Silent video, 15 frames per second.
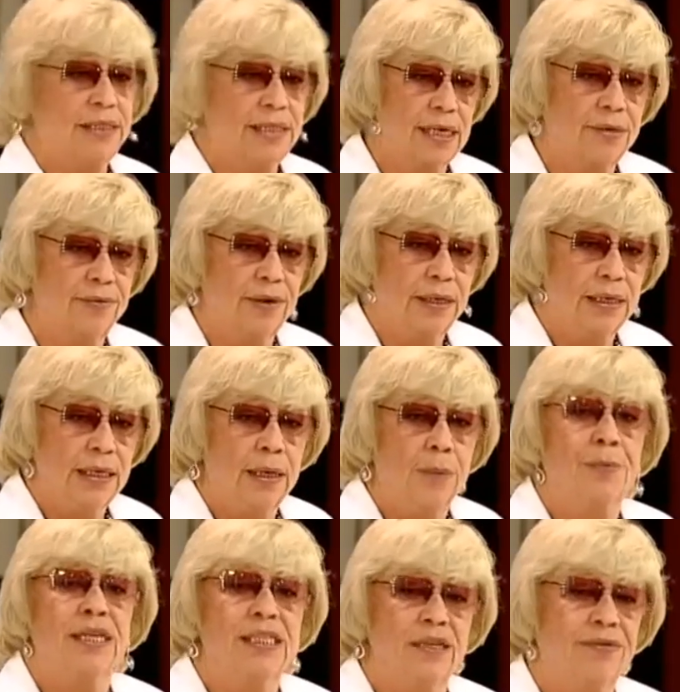церкви
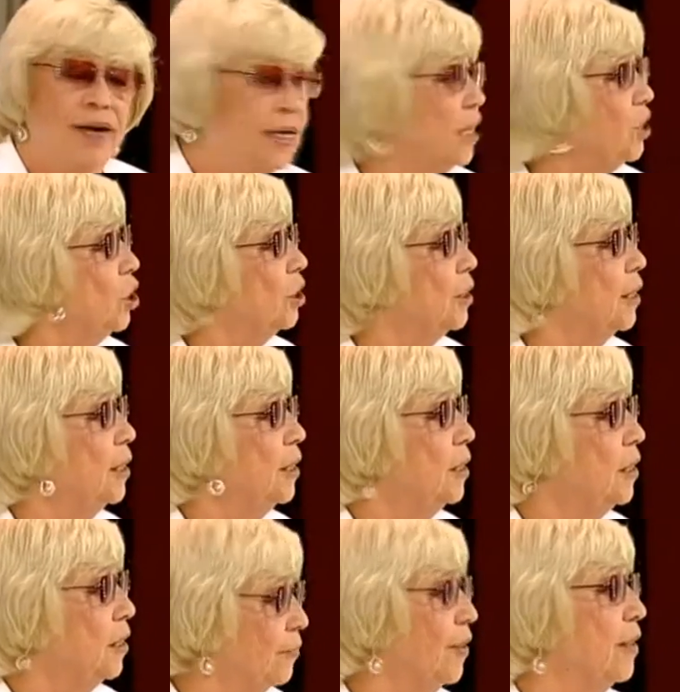противоречит
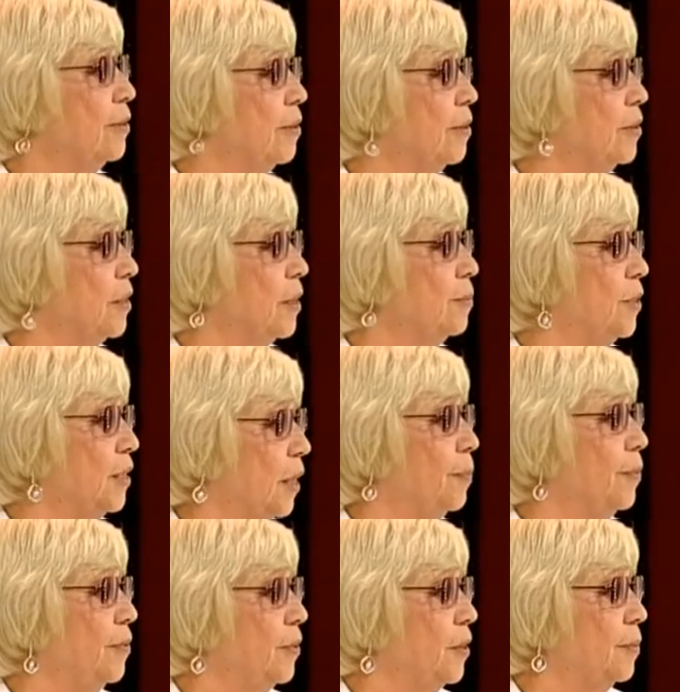евангельским
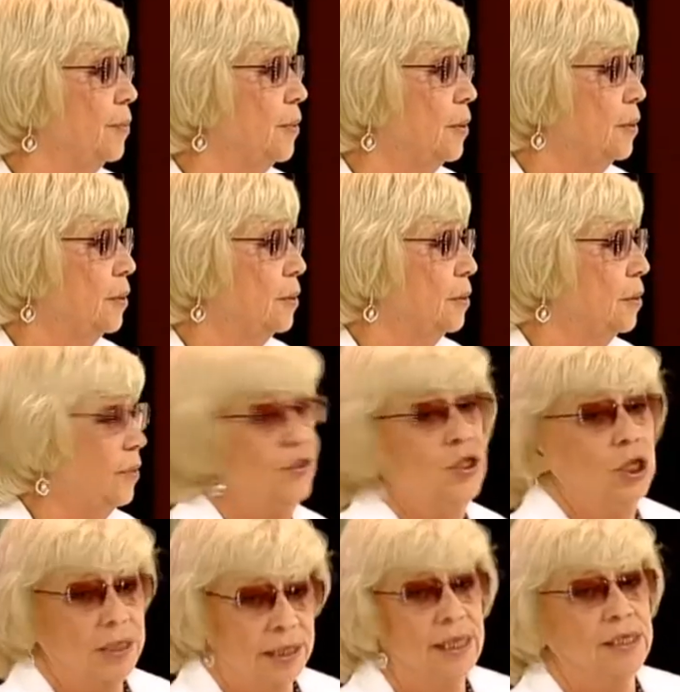заповедям. И ведь
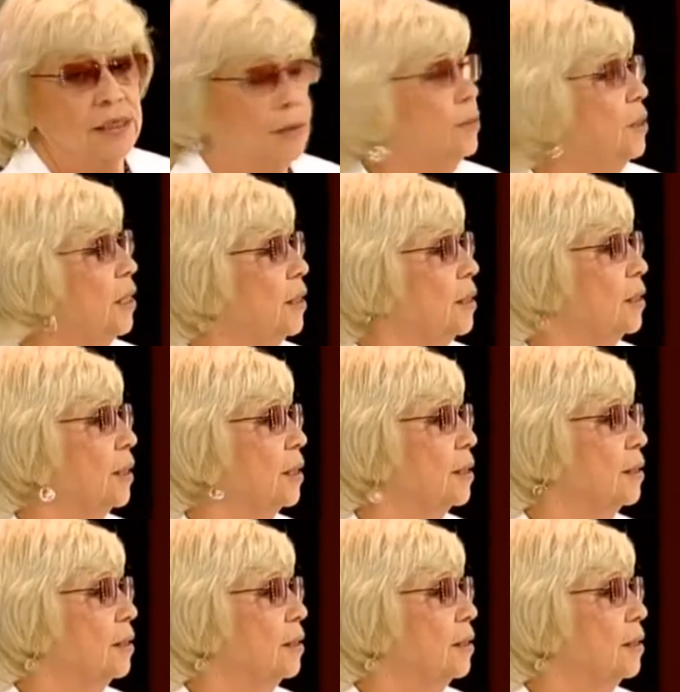это на самом деле так.